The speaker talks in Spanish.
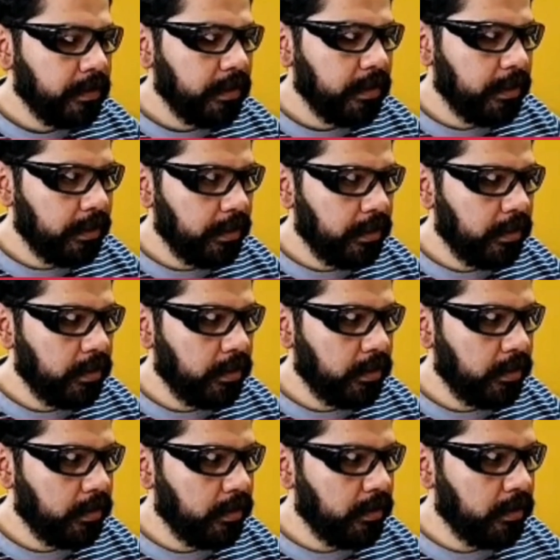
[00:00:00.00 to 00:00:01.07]

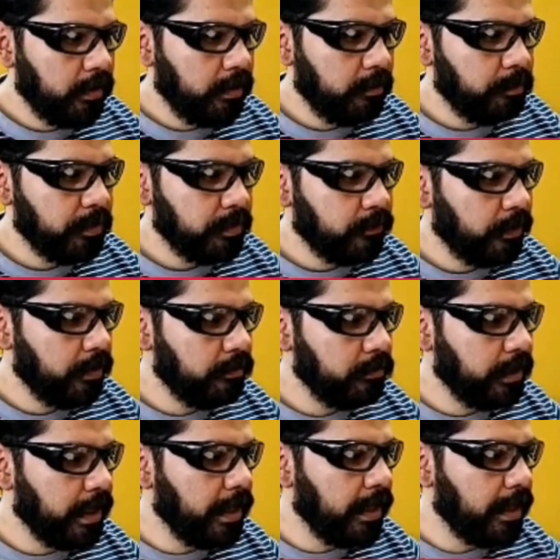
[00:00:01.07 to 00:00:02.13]
y pues fue
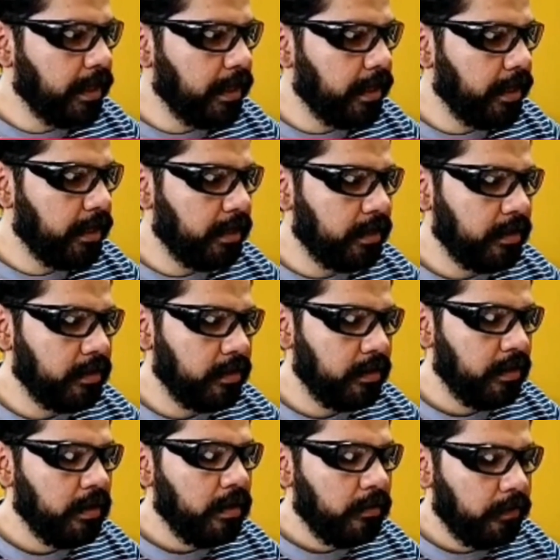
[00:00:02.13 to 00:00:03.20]
una
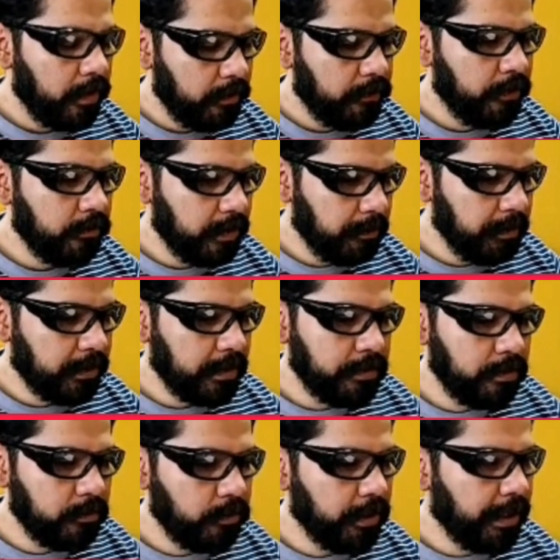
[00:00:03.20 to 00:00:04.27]
fue, una
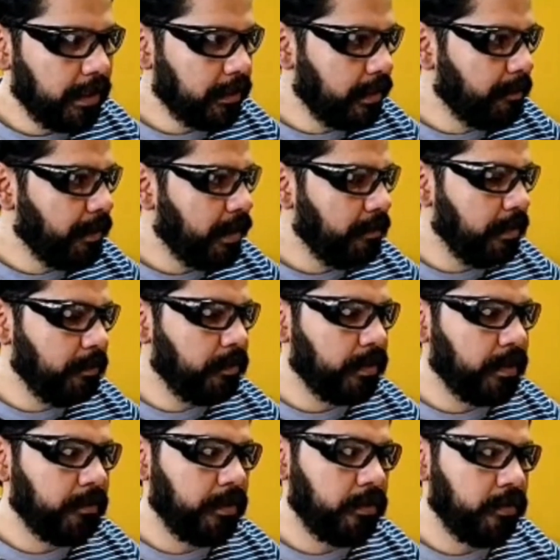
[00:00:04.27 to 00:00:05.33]
invitación muy grata para mí
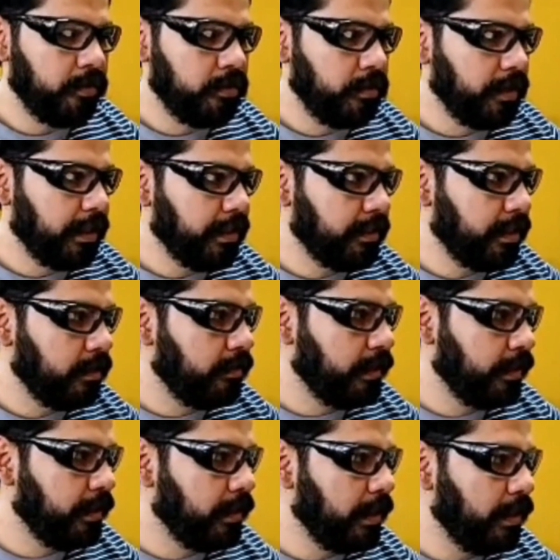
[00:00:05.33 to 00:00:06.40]
porque bueno yo soy egresado de
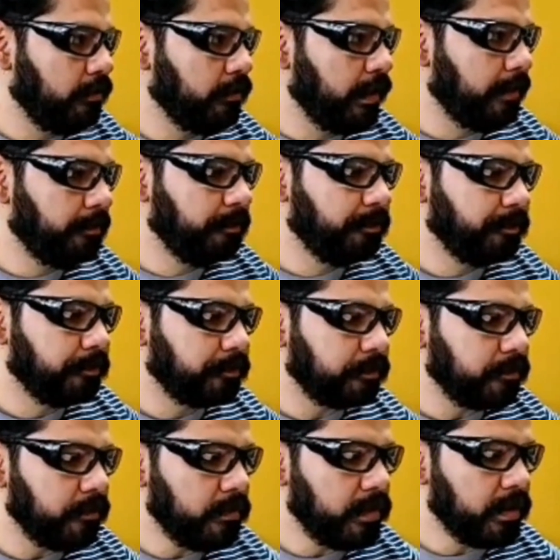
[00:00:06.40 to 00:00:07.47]
aquí de la UNAM
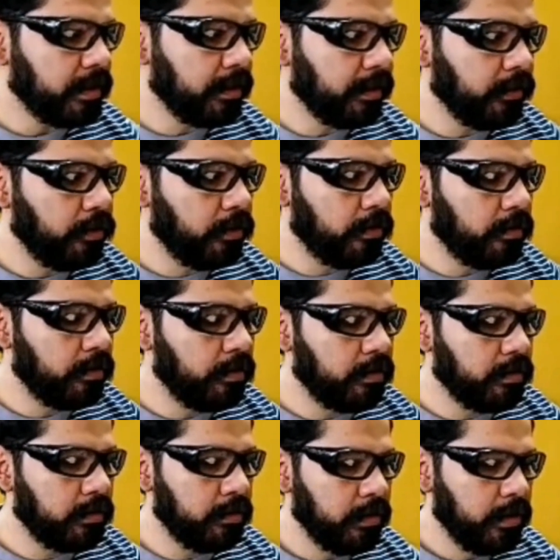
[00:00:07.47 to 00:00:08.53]

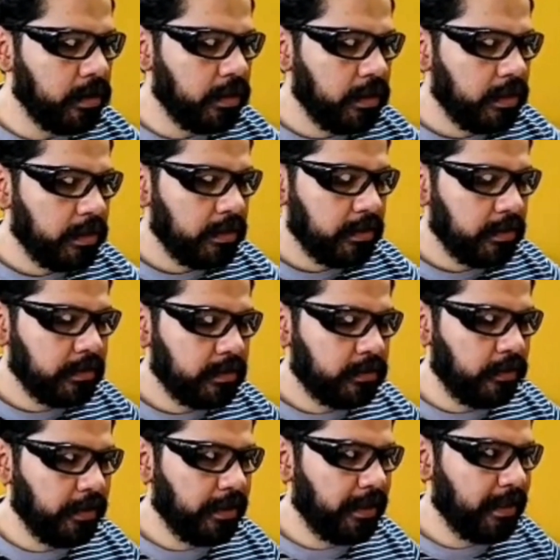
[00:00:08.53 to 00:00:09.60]
yo
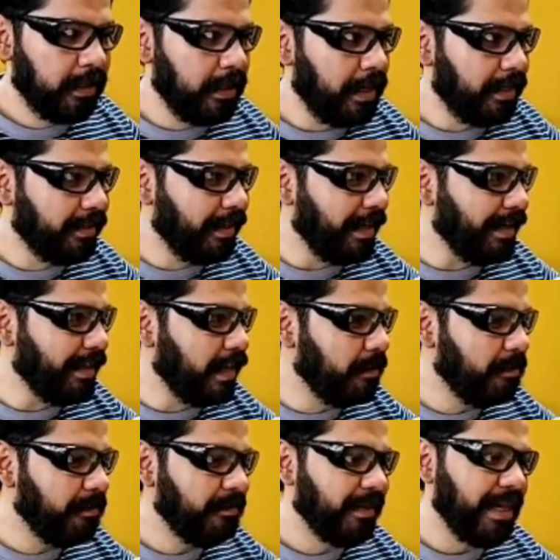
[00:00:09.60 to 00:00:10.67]
soy de la, de la ENAP,
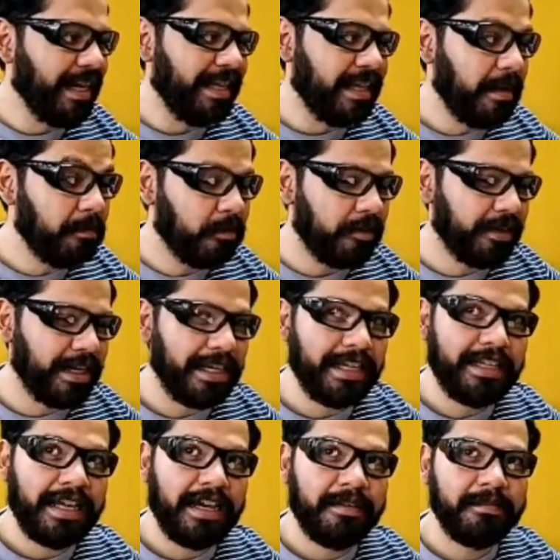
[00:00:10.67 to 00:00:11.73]
de la ENAP, cuando era la
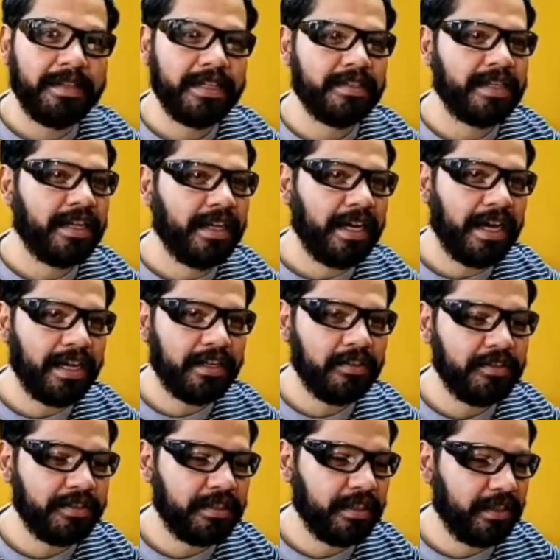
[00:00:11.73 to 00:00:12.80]
ENAP, de San
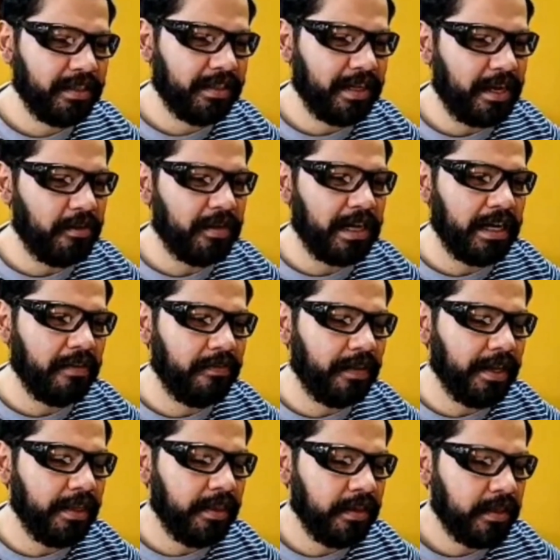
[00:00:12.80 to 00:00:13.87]
Carlos y de ahora la FAD.